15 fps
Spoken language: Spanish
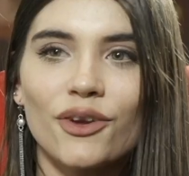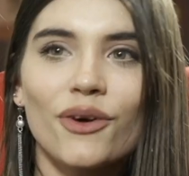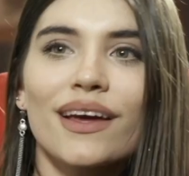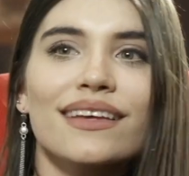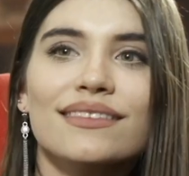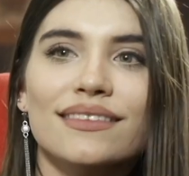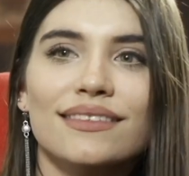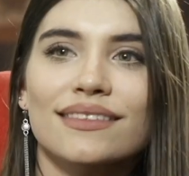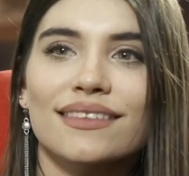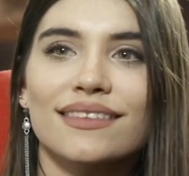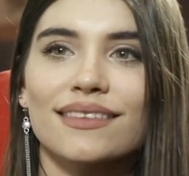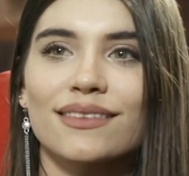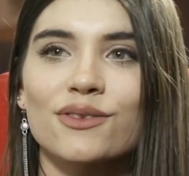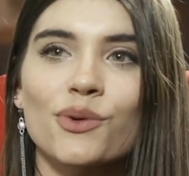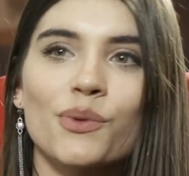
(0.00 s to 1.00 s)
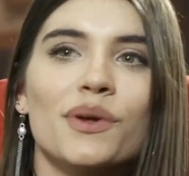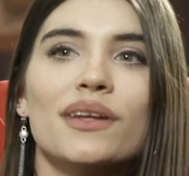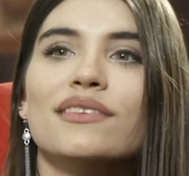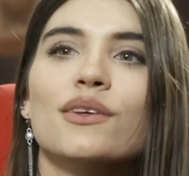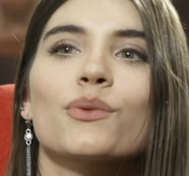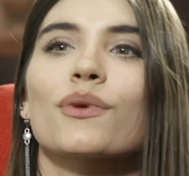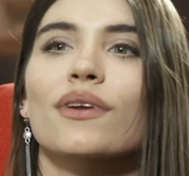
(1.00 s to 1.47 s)
No es
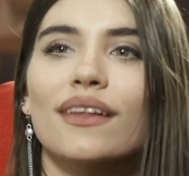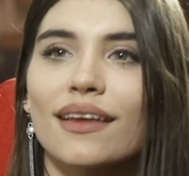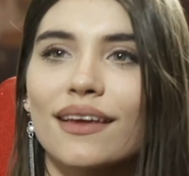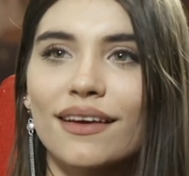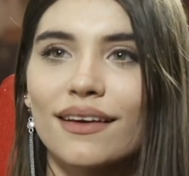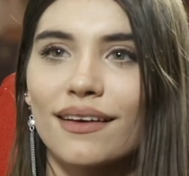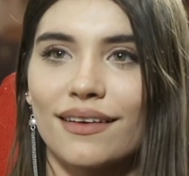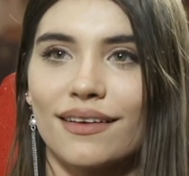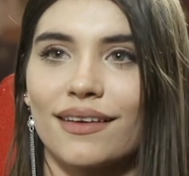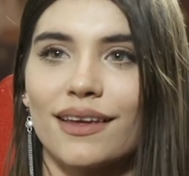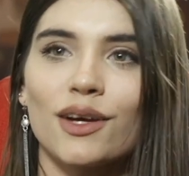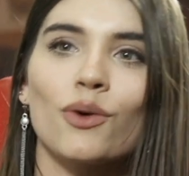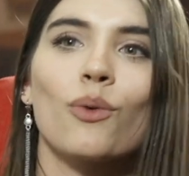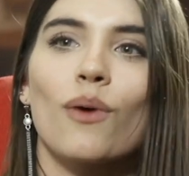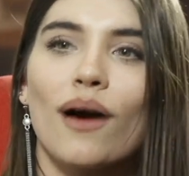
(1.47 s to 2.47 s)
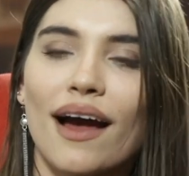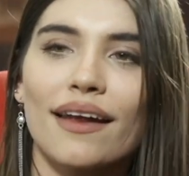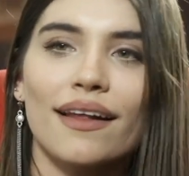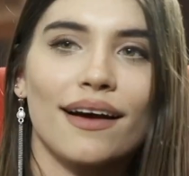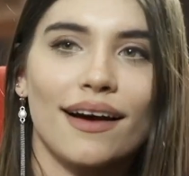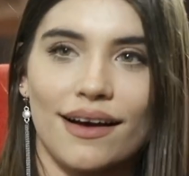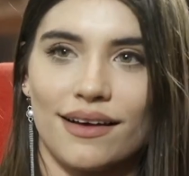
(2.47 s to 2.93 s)
subirse a un ring y
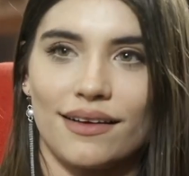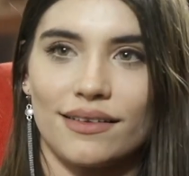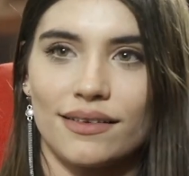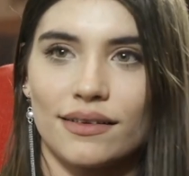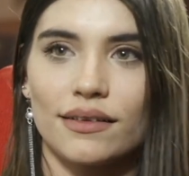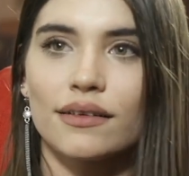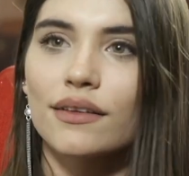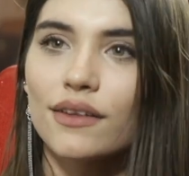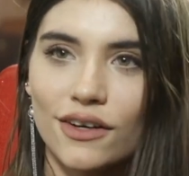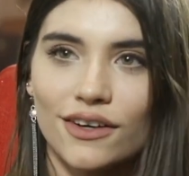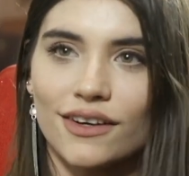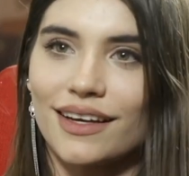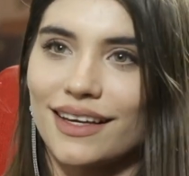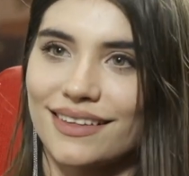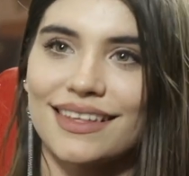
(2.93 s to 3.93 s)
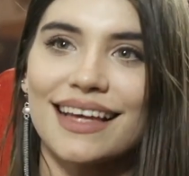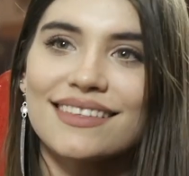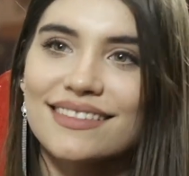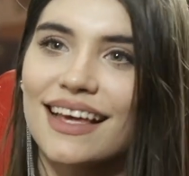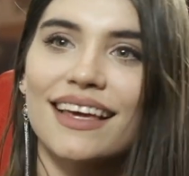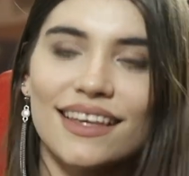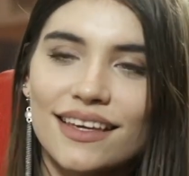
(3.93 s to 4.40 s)
jugar a no,
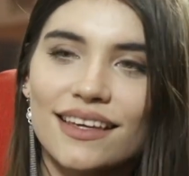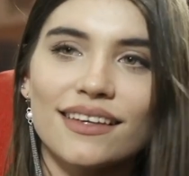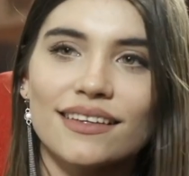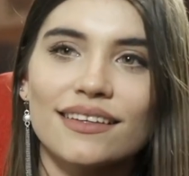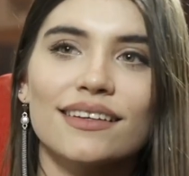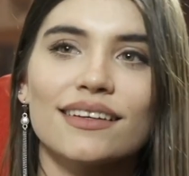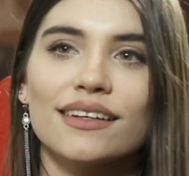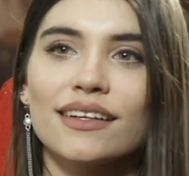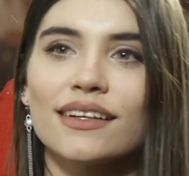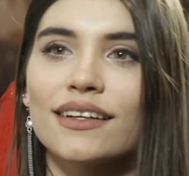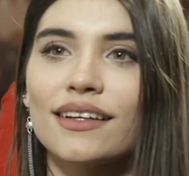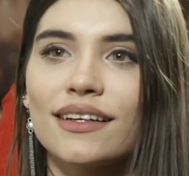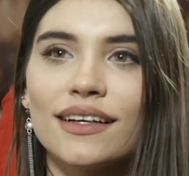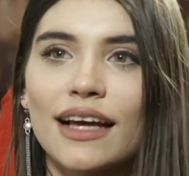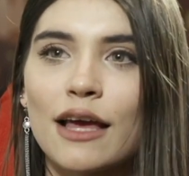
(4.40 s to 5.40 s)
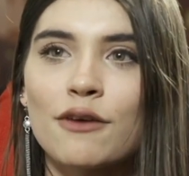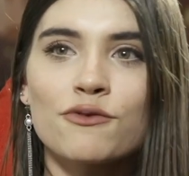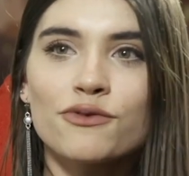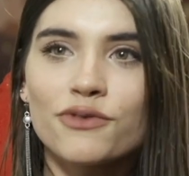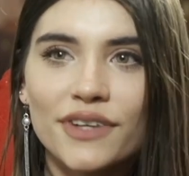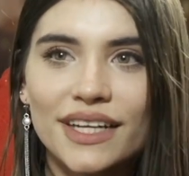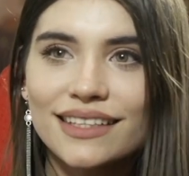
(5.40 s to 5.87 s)
estás ahí
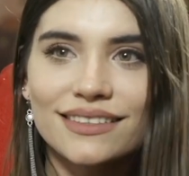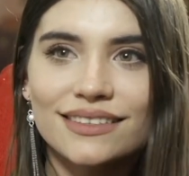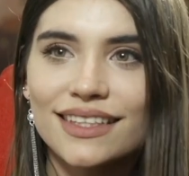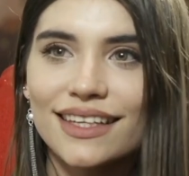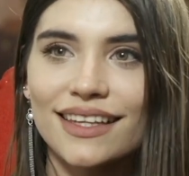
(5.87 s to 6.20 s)
enfrente